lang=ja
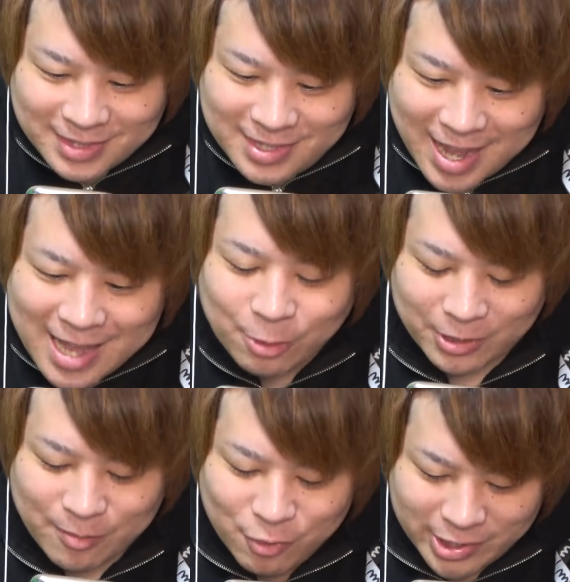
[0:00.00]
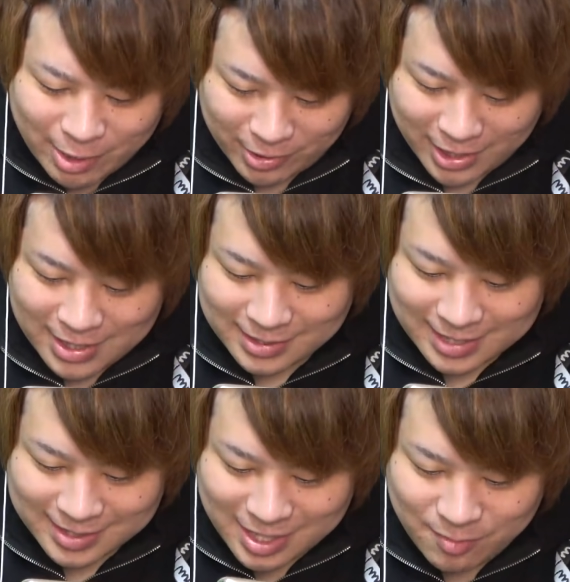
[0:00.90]
んだよね無理だよねさ
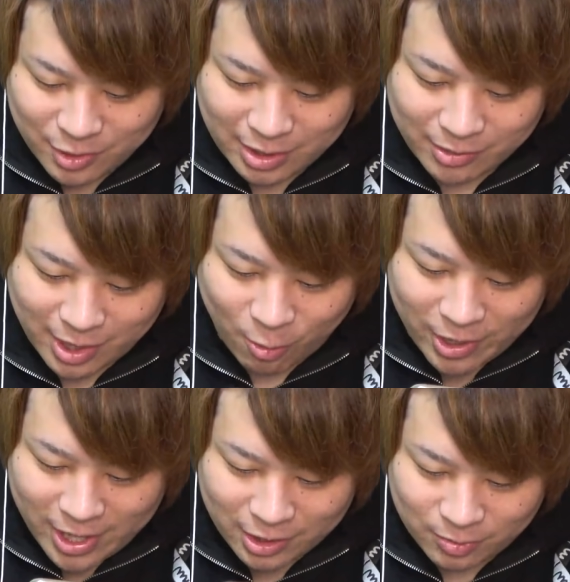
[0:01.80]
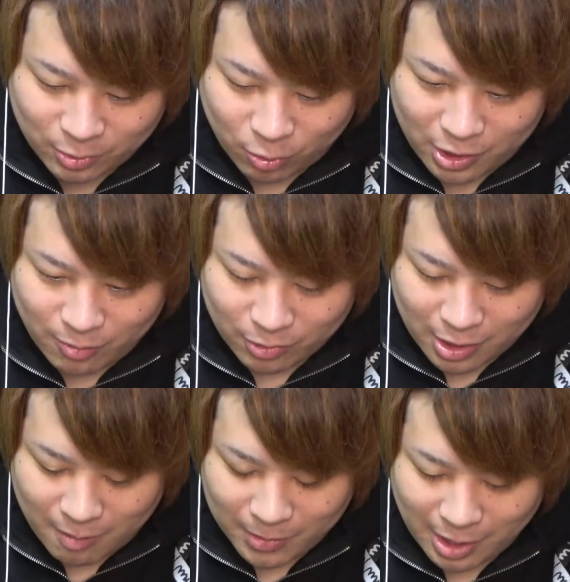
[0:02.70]
すがに無理だよねおげいちょっとこれでも
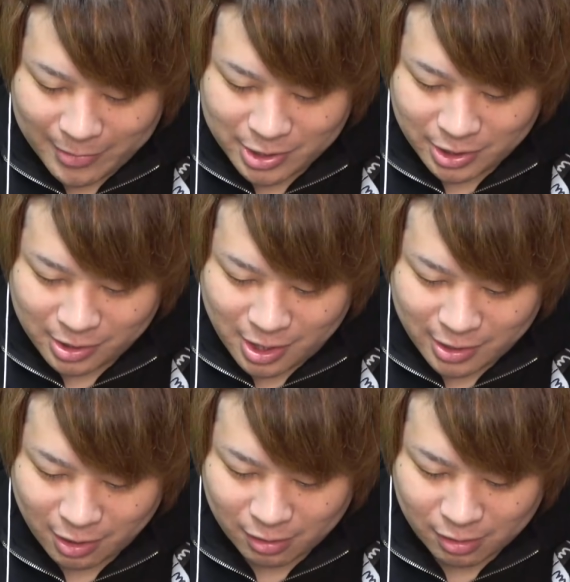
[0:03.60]
あんまダメージいってないな